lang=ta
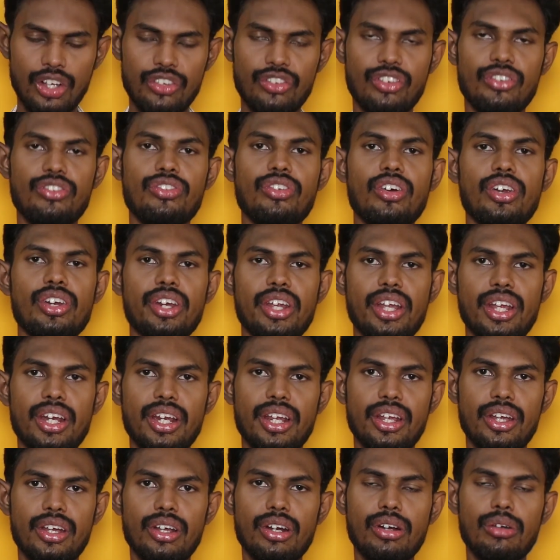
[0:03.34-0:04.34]
ஸ்விட்ச் ஆன்
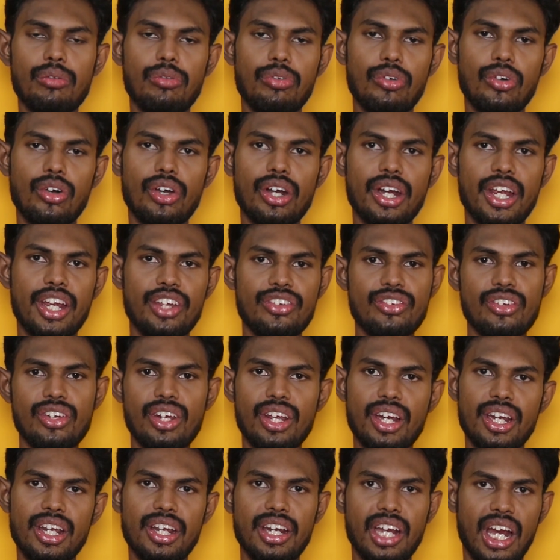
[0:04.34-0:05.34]
கெரியர் ஃபார்
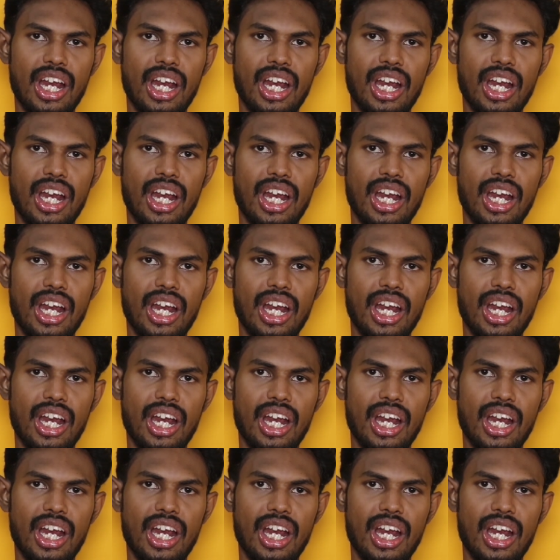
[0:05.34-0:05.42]
இன்ஜினியரிங்